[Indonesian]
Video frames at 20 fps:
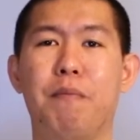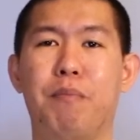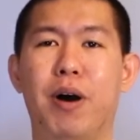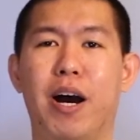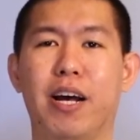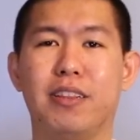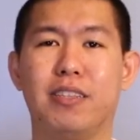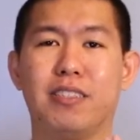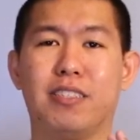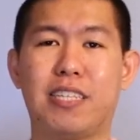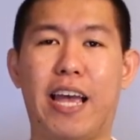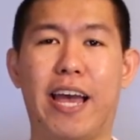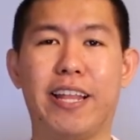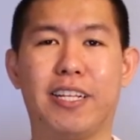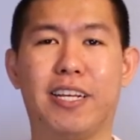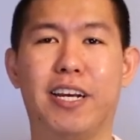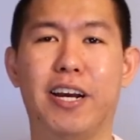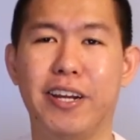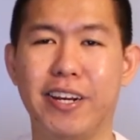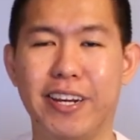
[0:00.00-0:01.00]
But
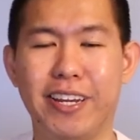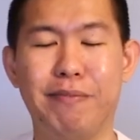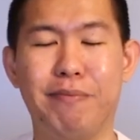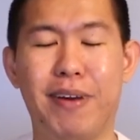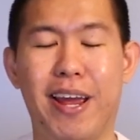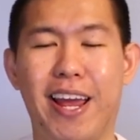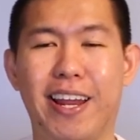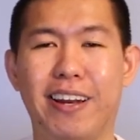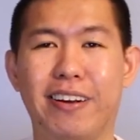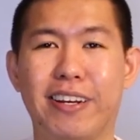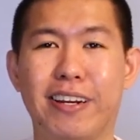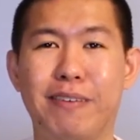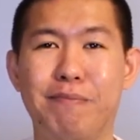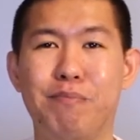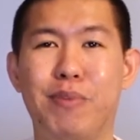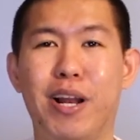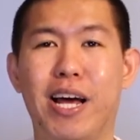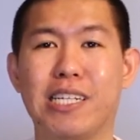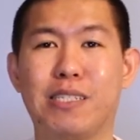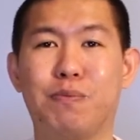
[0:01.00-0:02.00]
Seth Curry man
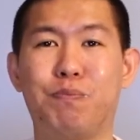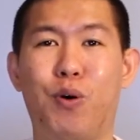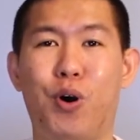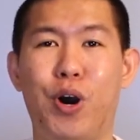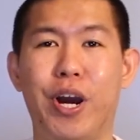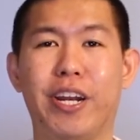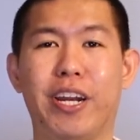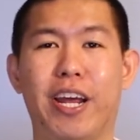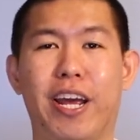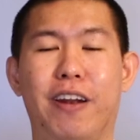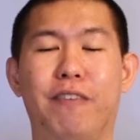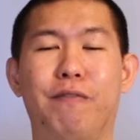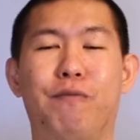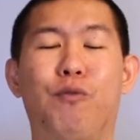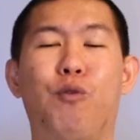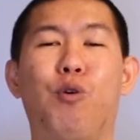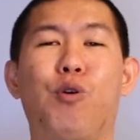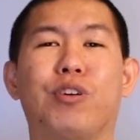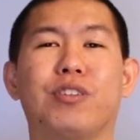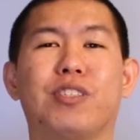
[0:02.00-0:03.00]
16 poin and
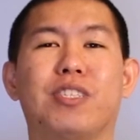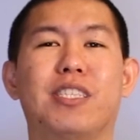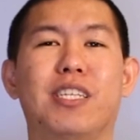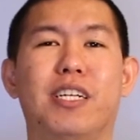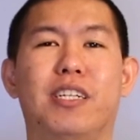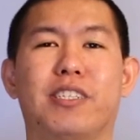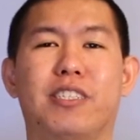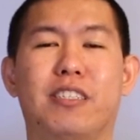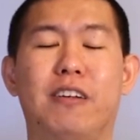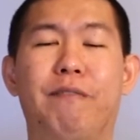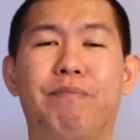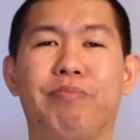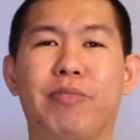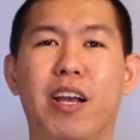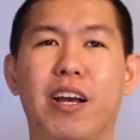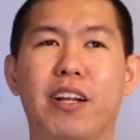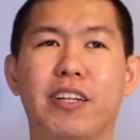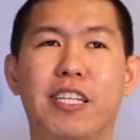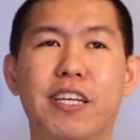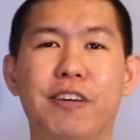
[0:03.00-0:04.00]
4 steals
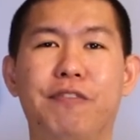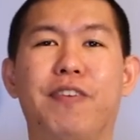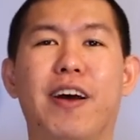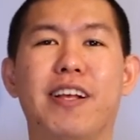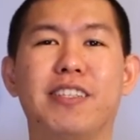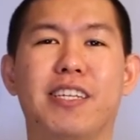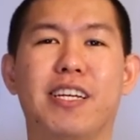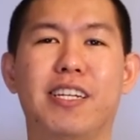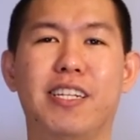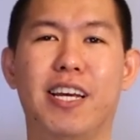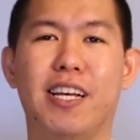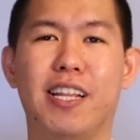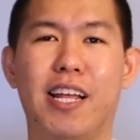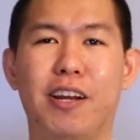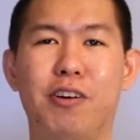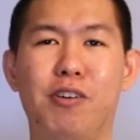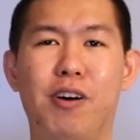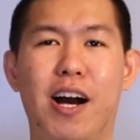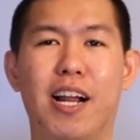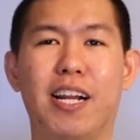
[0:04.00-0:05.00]
defense dia
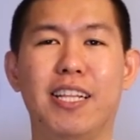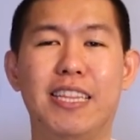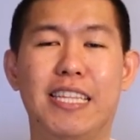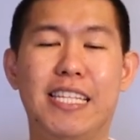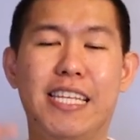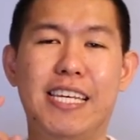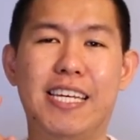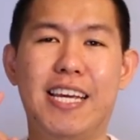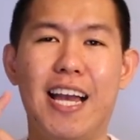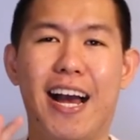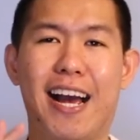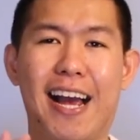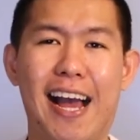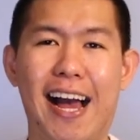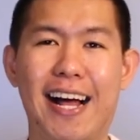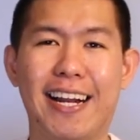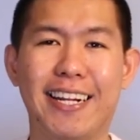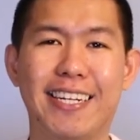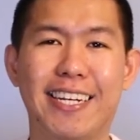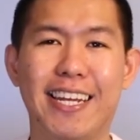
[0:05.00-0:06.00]
tadi kalau nggak tiga
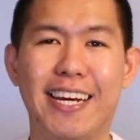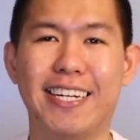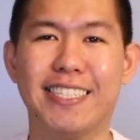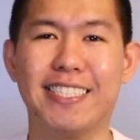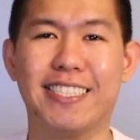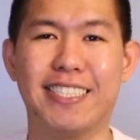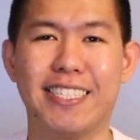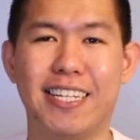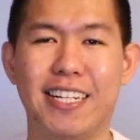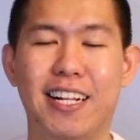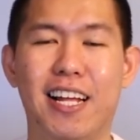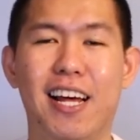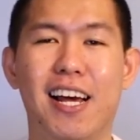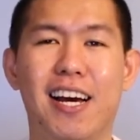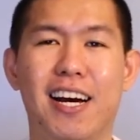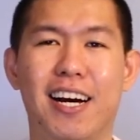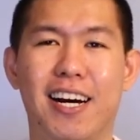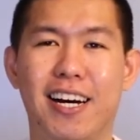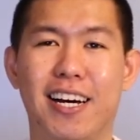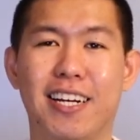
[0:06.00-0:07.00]
kali dia ngestil
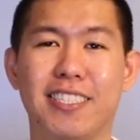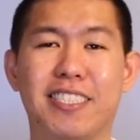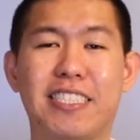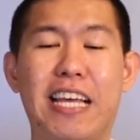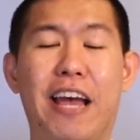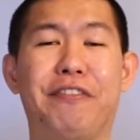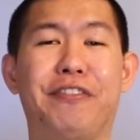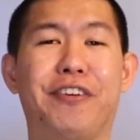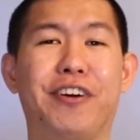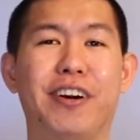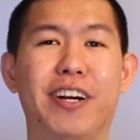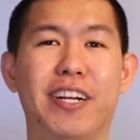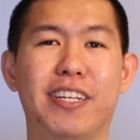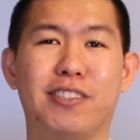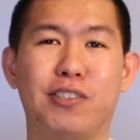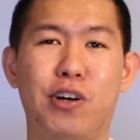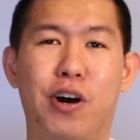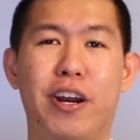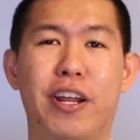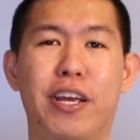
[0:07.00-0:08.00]
uh, Steph Curry.
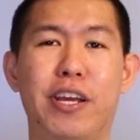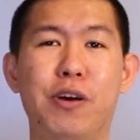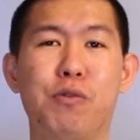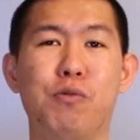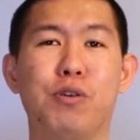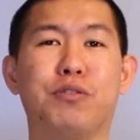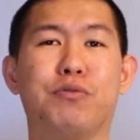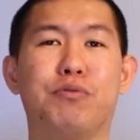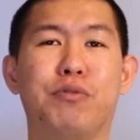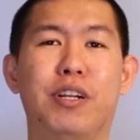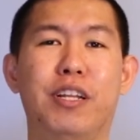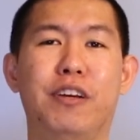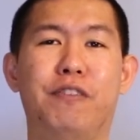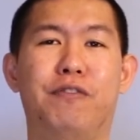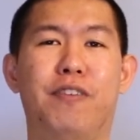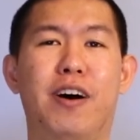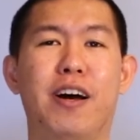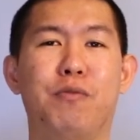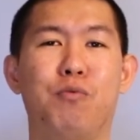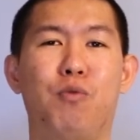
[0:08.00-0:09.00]
So it was really
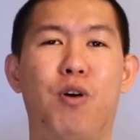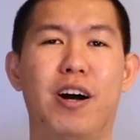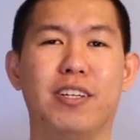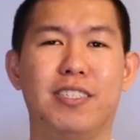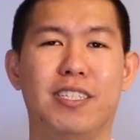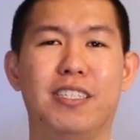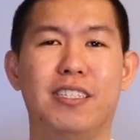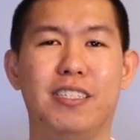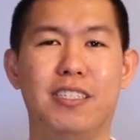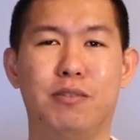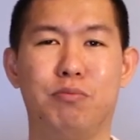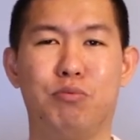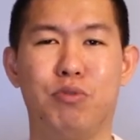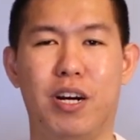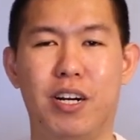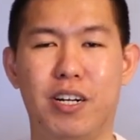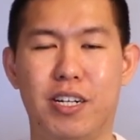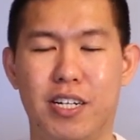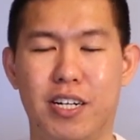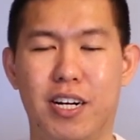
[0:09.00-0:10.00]
fun watching this
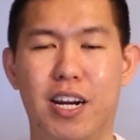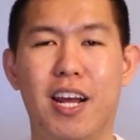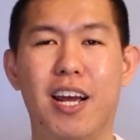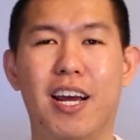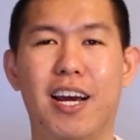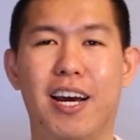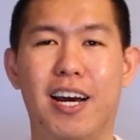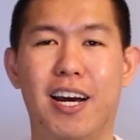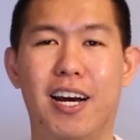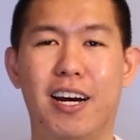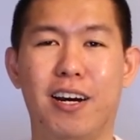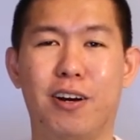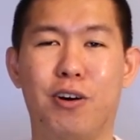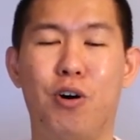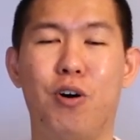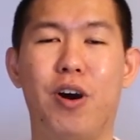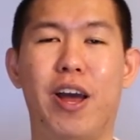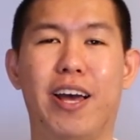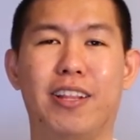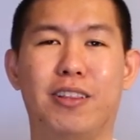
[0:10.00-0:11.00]
brother uh,
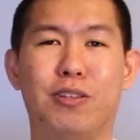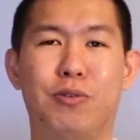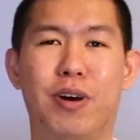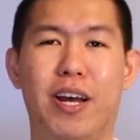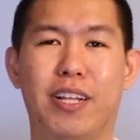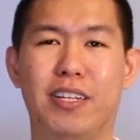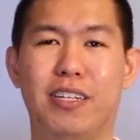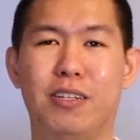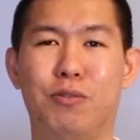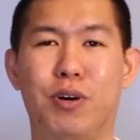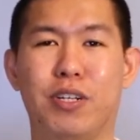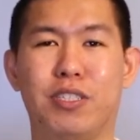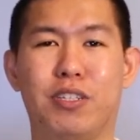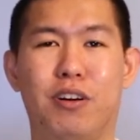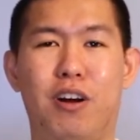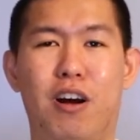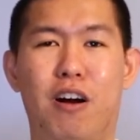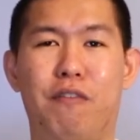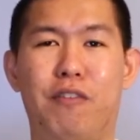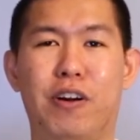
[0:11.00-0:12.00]
go head to head in the
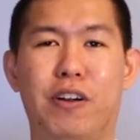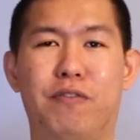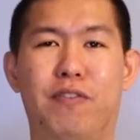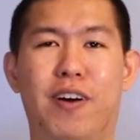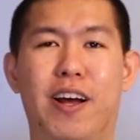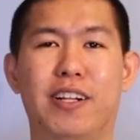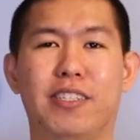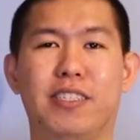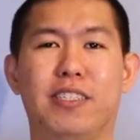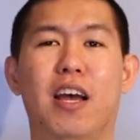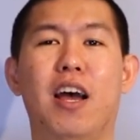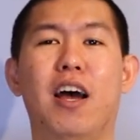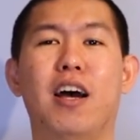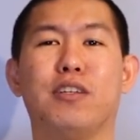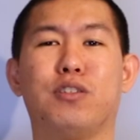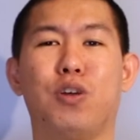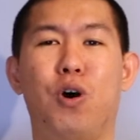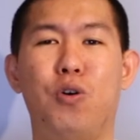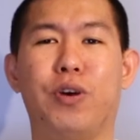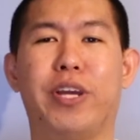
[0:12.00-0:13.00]
Western Conference Finals.
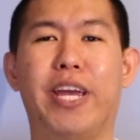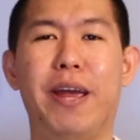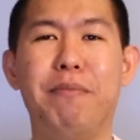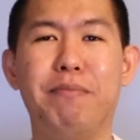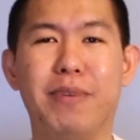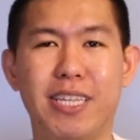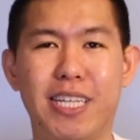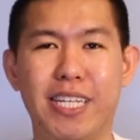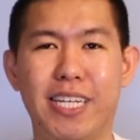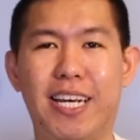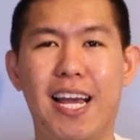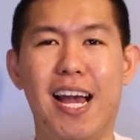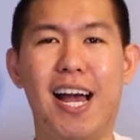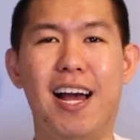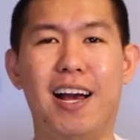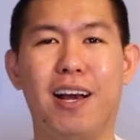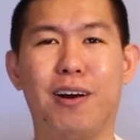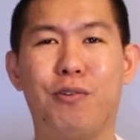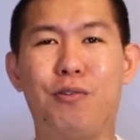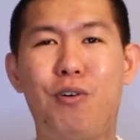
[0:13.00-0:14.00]
So game
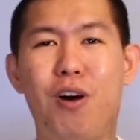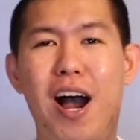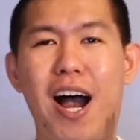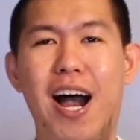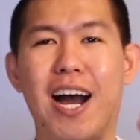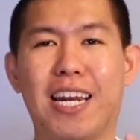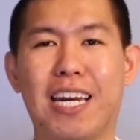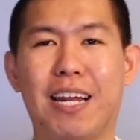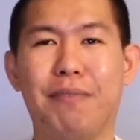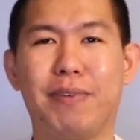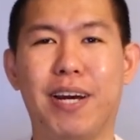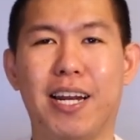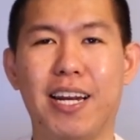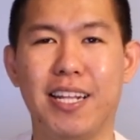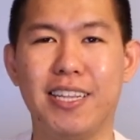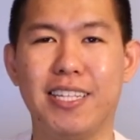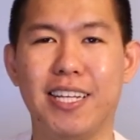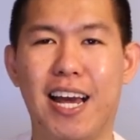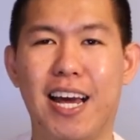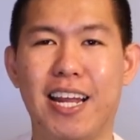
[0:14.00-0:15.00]
ketiga, gua harapkan
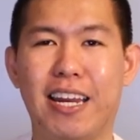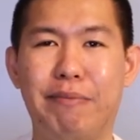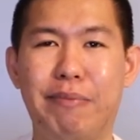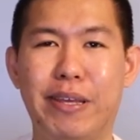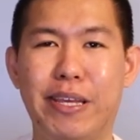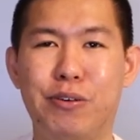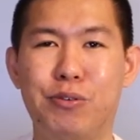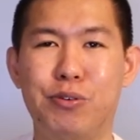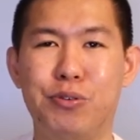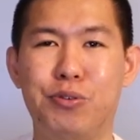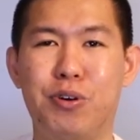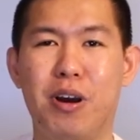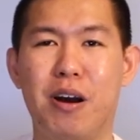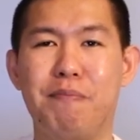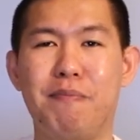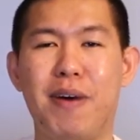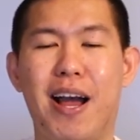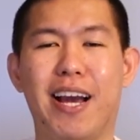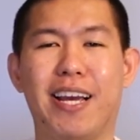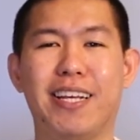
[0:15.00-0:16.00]
nanti hari Minggu juga
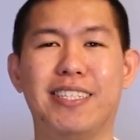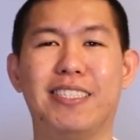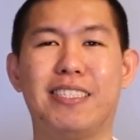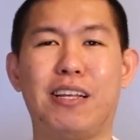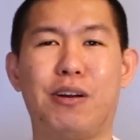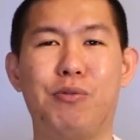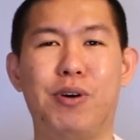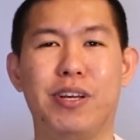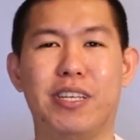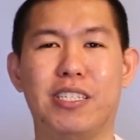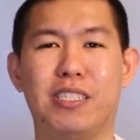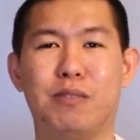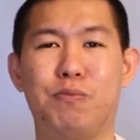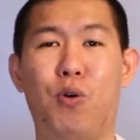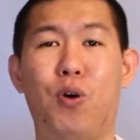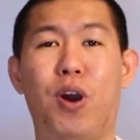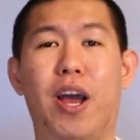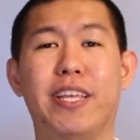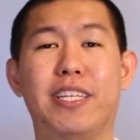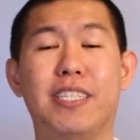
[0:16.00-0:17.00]
makin seru aja
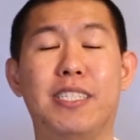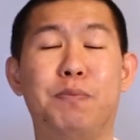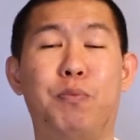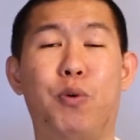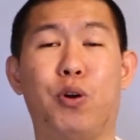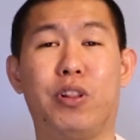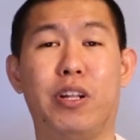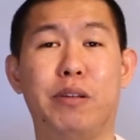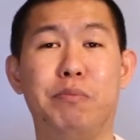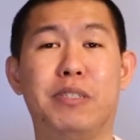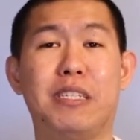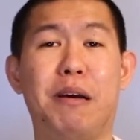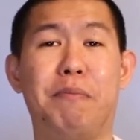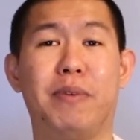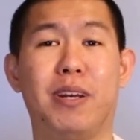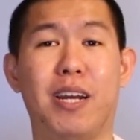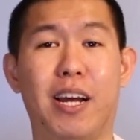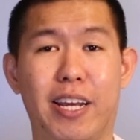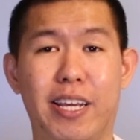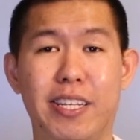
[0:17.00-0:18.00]
semoga aja si Portland bisa
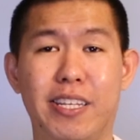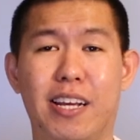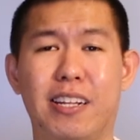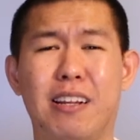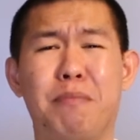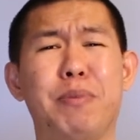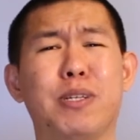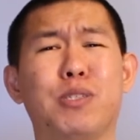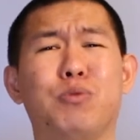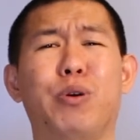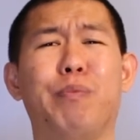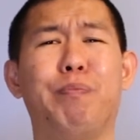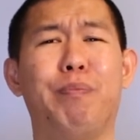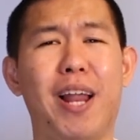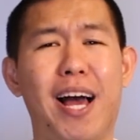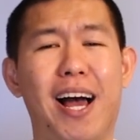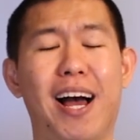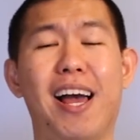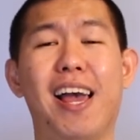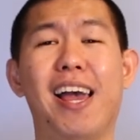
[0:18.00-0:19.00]
menang ya jangan sampai sweep
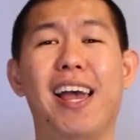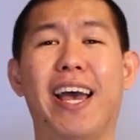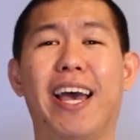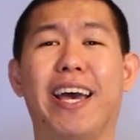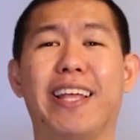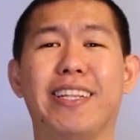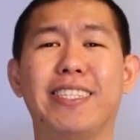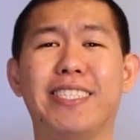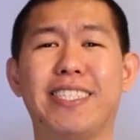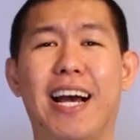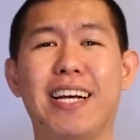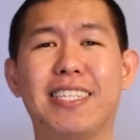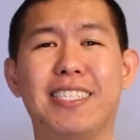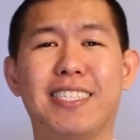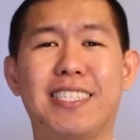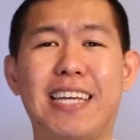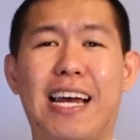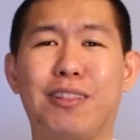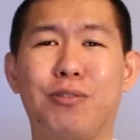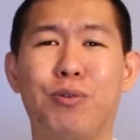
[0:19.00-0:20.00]
lah. At least
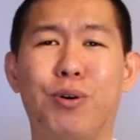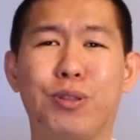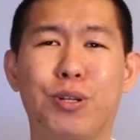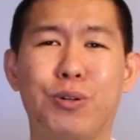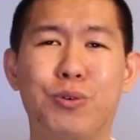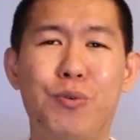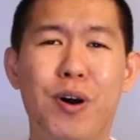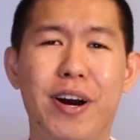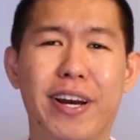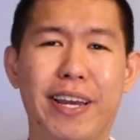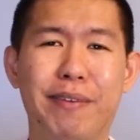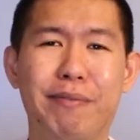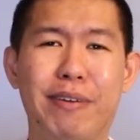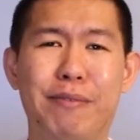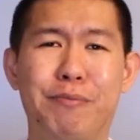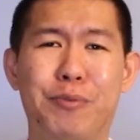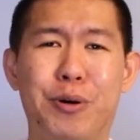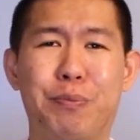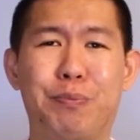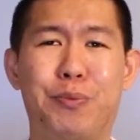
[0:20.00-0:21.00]
kasih satu atau dua game
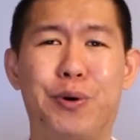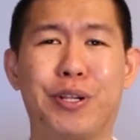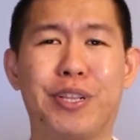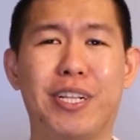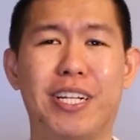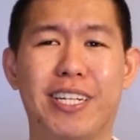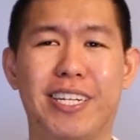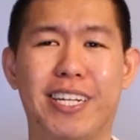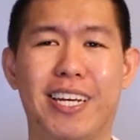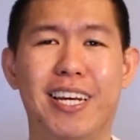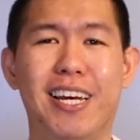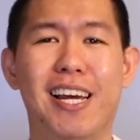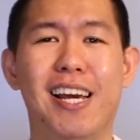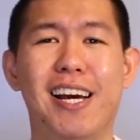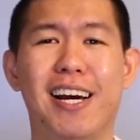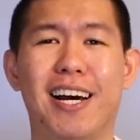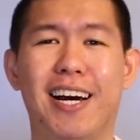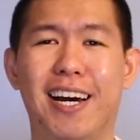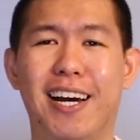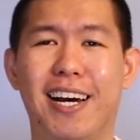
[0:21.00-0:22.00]
lah buat Portland ya
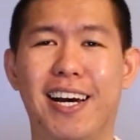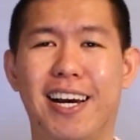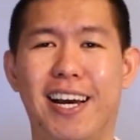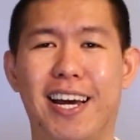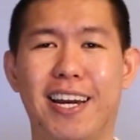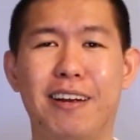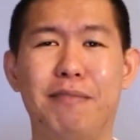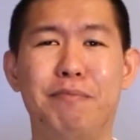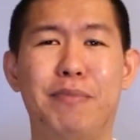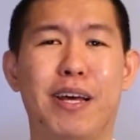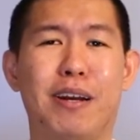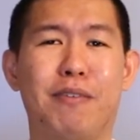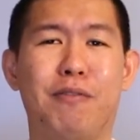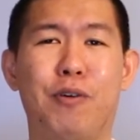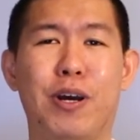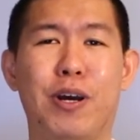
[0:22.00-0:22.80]
uh, karena biar